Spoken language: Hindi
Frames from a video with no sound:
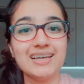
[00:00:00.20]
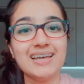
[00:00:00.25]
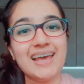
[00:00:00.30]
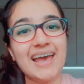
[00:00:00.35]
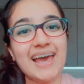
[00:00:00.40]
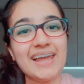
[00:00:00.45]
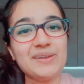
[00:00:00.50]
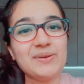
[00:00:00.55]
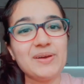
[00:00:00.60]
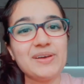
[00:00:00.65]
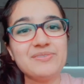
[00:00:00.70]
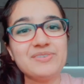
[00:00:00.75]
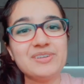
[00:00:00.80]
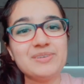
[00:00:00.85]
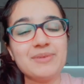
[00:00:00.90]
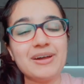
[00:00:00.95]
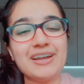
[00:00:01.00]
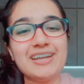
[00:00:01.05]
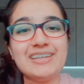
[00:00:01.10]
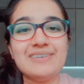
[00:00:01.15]
हेलो
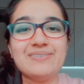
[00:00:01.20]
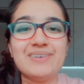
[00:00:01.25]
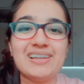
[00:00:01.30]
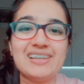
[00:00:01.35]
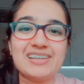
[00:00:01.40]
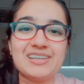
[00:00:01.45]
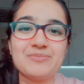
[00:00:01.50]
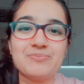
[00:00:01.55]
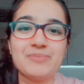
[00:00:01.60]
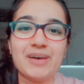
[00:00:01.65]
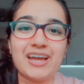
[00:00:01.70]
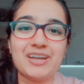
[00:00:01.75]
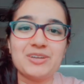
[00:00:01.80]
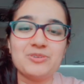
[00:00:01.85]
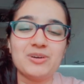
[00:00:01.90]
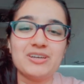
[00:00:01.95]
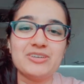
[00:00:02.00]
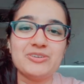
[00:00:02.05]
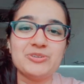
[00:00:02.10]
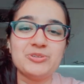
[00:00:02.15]
एवरीबॉडी वेलकम बैक
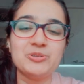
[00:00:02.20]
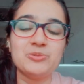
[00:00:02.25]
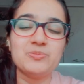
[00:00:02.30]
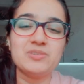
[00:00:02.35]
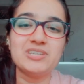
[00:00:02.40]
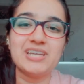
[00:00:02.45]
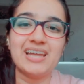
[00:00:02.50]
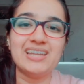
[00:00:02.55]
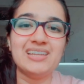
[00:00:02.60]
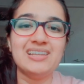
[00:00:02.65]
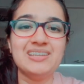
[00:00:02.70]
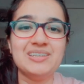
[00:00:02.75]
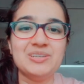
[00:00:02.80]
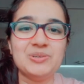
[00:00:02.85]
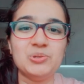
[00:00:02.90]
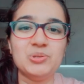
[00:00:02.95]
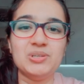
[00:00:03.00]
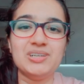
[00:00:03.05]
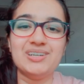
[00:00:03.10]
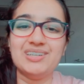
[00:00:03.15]
टू आई यूट्यूब चैनल
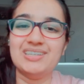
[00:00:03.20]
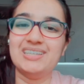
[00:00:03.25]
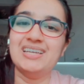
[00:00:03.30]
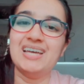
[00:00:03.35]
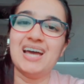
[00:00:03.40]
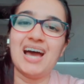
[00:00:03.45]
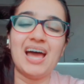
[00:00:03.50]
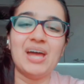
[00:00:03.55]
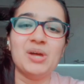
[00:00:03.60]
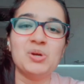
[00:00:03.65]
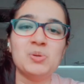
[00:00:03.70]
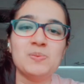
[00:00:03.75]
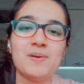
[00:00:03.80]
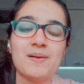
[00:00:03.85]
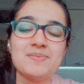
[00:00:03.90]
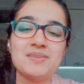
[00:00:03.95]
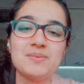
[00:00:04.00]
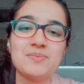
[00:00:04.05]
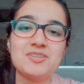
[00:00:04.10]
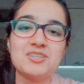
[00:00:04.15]
न्यू टर्म आई होप
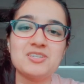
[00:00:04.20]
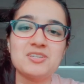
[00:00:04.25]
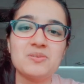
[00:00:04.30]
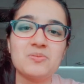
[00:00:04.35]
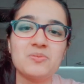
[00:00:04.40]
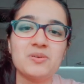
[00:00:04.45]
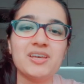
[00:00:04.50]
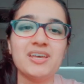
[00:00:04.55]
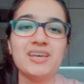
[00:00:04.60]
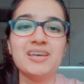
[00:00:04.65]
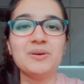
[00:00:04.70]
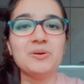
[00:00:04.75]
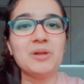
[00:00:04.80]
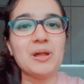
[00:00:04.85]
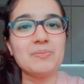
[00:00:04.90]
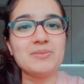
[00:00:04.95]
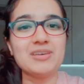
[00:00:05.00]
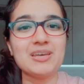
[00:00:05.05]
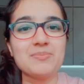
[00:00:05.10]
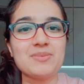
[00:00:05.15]
आप सब अच्छे होंगे और
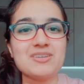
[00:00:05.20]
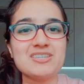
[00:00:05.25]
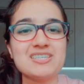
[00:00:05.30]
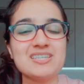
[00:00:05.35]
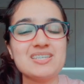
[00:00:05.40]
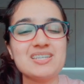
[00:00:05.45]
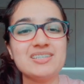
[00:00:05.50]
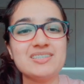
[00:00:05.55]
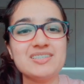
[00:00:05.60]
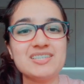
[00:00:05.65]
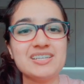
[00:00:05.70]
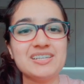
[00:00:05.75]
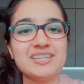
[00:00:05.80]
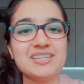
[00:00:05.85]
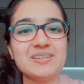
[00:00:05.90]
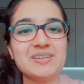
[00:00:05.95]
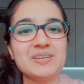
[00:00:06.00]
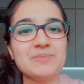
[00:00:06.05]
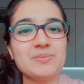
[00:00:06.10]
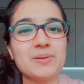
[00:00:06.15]
आपके एम सी
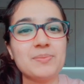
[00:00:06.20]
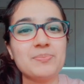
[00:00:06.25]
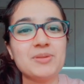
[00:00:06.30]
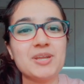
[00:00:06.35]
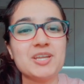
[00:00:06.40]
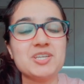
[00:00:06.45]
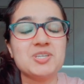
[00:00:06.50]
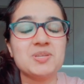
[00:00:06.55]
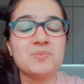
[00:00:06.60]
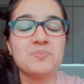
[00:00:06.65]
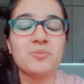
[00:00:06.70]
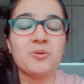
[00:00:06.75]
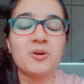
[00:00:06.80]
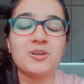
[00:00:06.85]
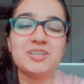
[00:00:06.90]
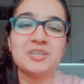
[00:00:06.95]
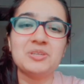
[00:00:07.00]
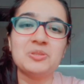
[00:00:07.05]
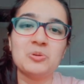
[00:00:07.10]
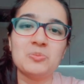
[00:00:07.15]
टी की प्रिपरेशन
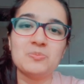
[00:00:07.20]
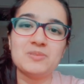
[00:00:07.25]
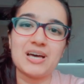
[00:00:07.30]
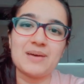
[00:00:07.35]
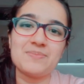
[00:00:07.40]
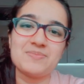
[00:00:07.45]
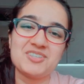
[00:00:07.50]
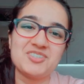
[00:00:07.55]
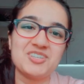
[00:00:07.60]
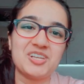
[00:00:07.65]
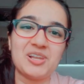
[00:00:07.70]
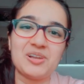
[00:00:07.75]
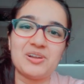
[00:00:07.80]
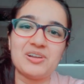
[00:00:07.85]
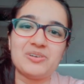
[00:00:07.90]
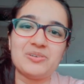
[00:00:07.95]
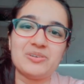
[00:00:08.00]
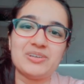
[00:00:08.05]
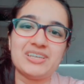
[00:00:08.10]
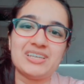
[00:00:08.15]
बहुत ही धूमधाम से चल रही
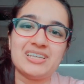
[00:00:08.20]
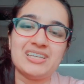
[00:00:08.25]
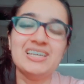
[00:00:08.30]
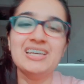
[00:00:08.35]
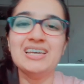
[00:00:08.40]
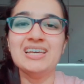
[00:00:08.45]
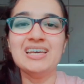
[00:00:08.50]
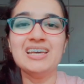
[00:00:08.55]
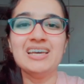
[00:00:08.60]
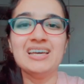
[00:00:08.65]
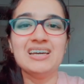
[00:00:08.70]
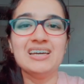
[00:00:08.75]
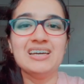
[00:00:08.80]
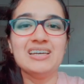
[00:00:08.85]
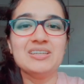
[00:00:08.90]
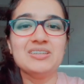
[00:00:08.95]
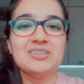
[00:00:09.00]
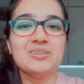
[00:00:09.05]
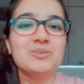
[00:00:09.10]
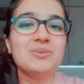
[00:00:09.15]
होगी
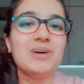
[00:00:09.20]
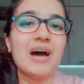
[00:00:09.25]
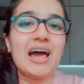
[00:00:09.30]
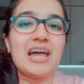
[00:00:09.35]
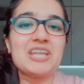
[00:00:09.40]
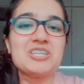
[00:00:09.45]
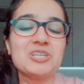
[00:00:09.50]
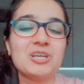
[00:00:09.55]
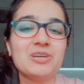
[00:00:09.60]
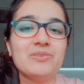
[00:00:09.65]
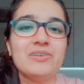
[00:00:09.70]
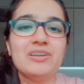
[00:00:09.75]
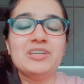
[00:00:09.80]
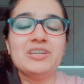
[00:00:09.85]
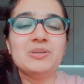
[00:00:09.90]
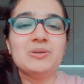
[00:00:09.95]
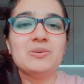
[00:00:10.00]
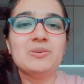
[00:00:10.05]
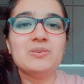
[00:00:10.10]
तो आज का वीडियो